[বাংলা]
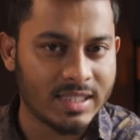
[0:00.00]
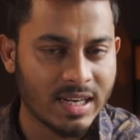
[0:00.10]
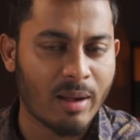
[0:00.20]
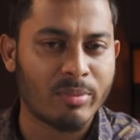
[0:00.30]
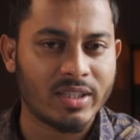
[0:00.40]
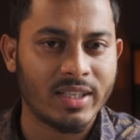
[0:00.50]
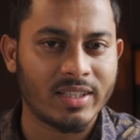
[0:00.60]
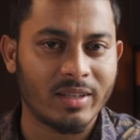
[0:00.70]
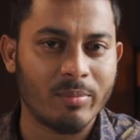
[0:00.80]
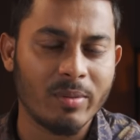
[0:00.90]
যে নামটা
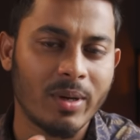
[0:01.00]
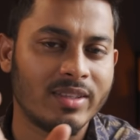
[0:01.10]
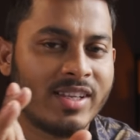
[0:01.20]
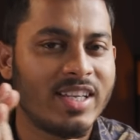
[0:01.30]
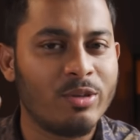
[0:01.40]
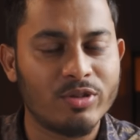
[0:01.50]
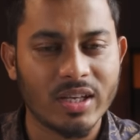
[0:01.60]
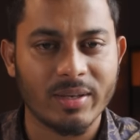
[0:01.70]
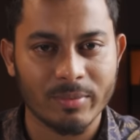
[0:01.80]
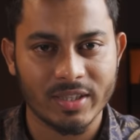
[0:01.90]
দেওয়া থাকবে বা যে
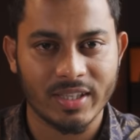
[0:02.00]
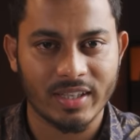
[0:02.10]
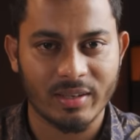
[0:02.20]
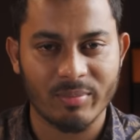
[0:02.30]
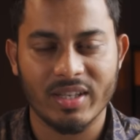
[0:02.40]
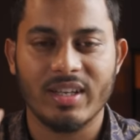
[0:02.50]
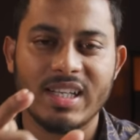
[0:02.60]
ইউজার নেমটা দেওয়া থাকবে